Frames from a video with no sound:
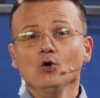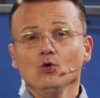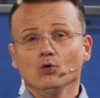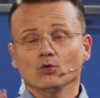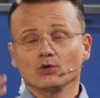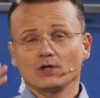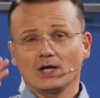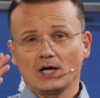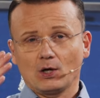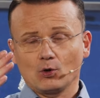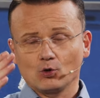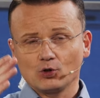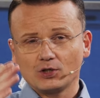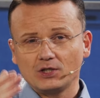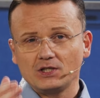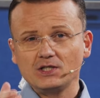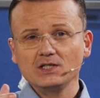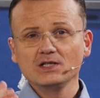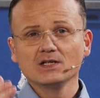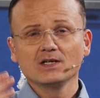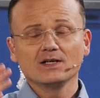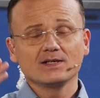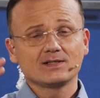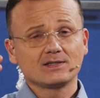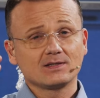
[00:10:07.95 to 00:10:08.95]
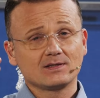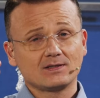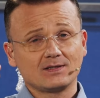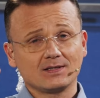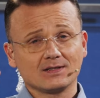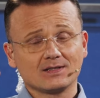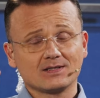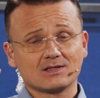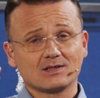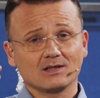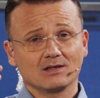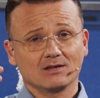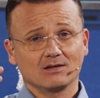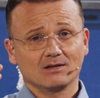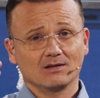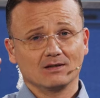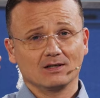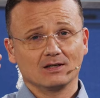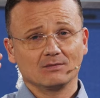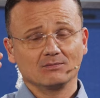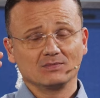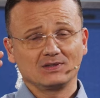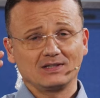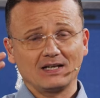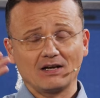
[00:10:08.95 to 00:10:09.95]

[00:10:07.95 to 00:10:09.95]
Und auch hier ist es jetzt äh,